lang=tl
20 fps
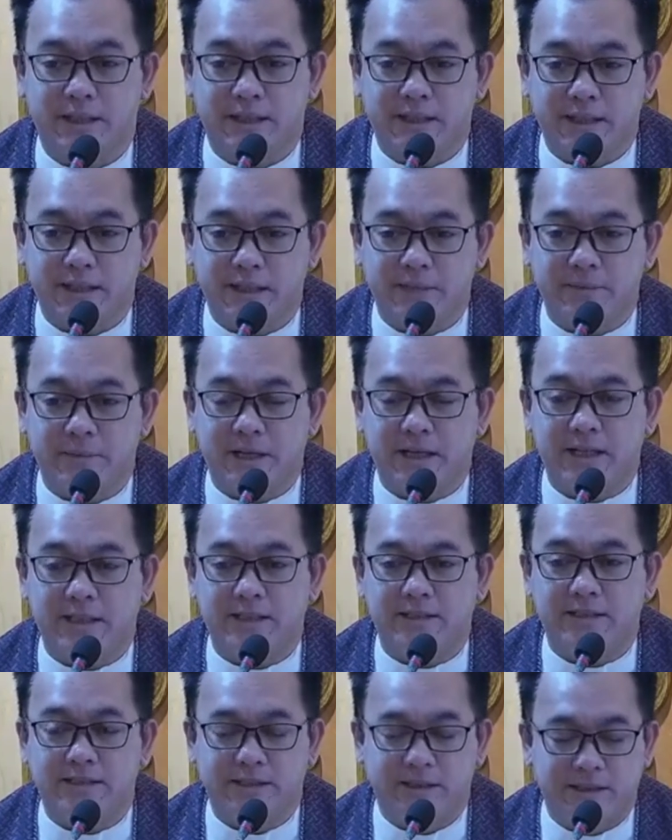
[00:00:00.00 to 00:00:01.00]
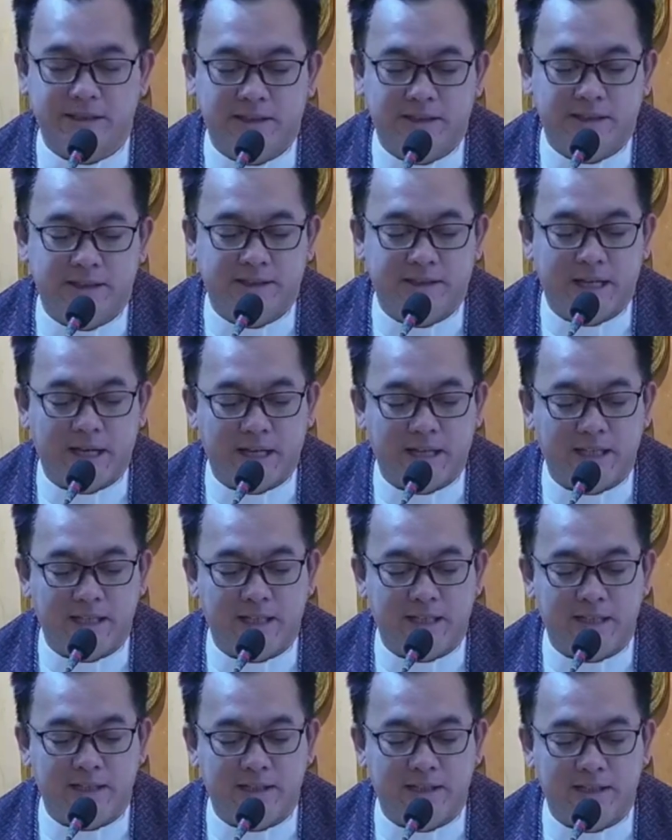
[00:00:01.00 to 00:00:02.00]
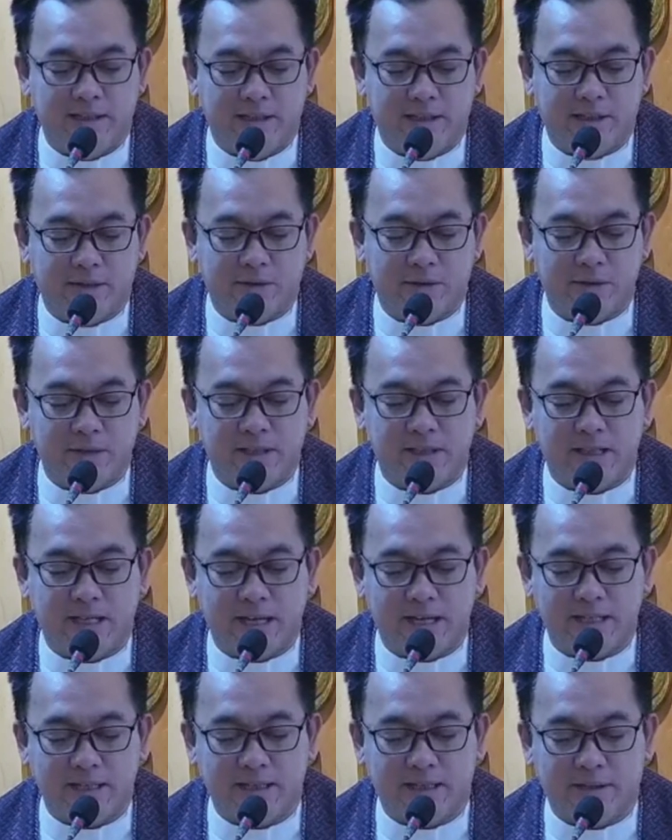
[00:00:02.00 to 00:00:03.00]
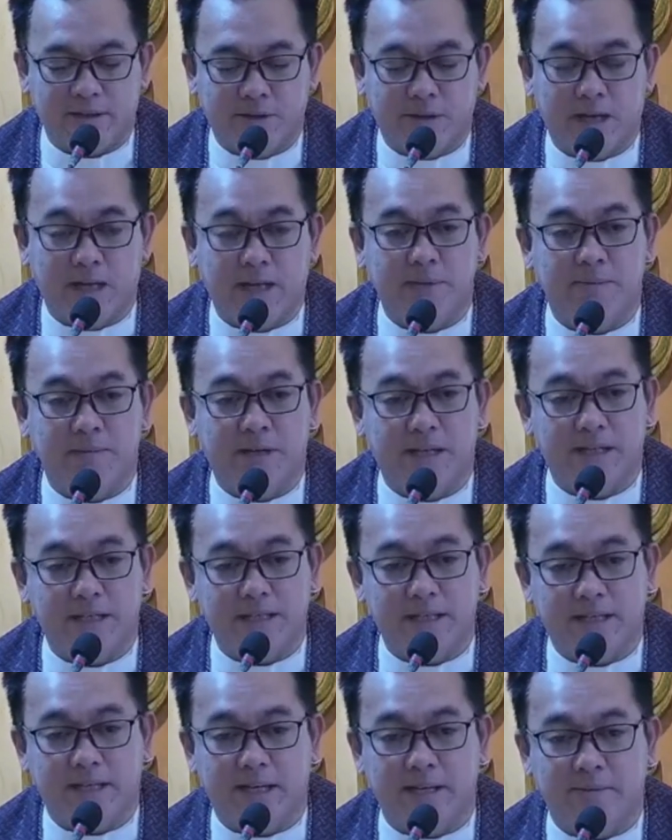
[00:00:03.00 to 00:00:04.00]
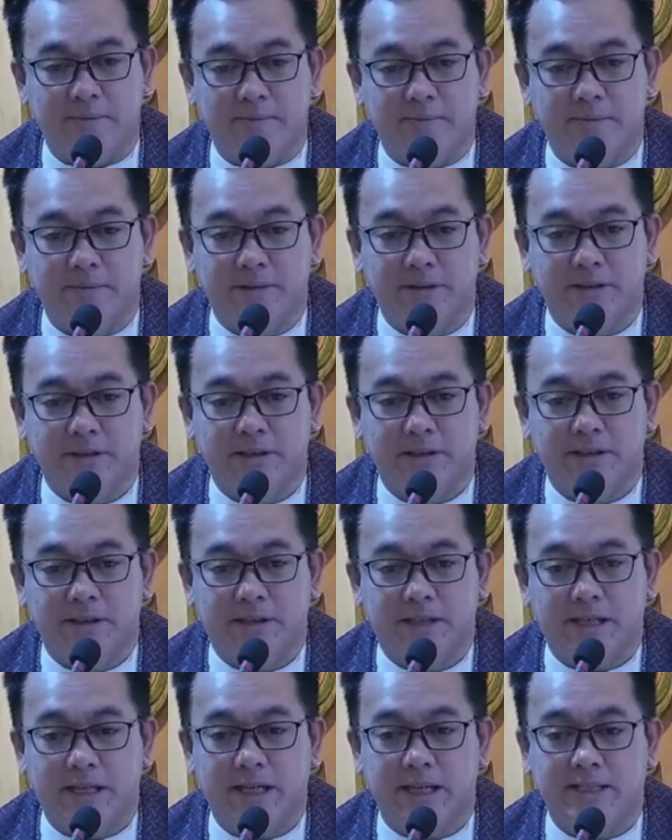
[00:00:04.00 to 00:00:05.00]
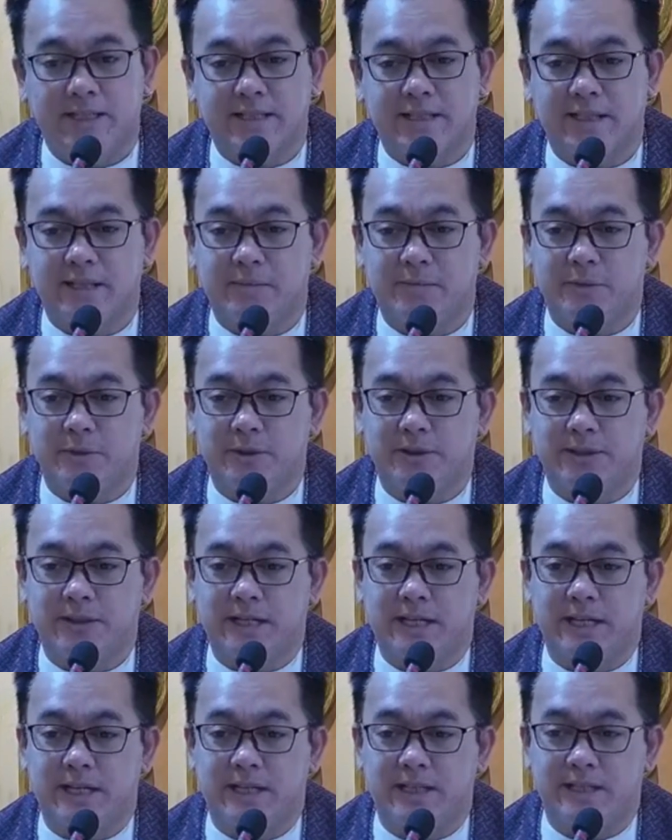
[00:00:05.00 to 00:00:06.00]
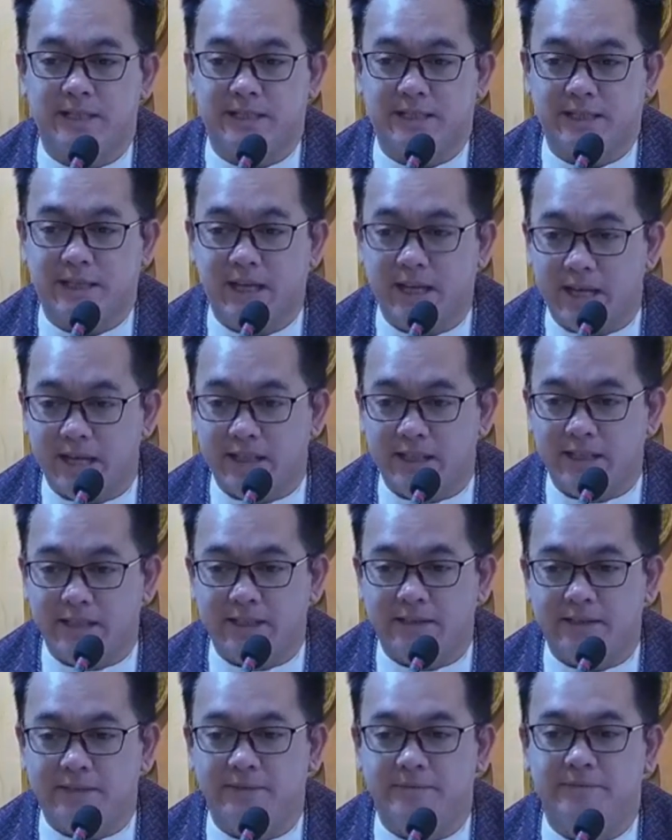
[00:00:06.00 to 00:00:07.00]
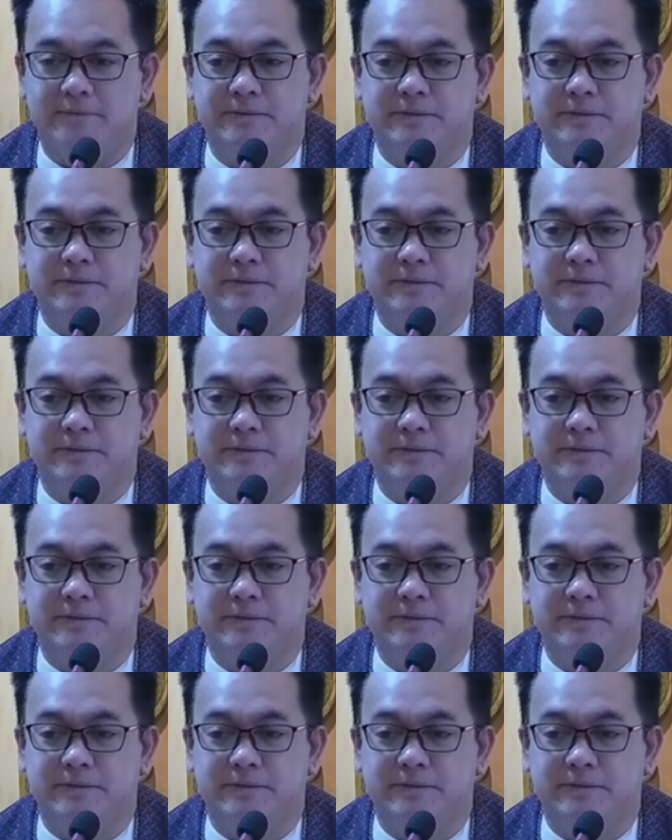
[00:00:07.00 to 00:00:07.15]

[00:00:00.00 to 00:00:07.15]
Hindi naman dahil itong si Lazaro ay mahirap, kaya siya napunta sa langit.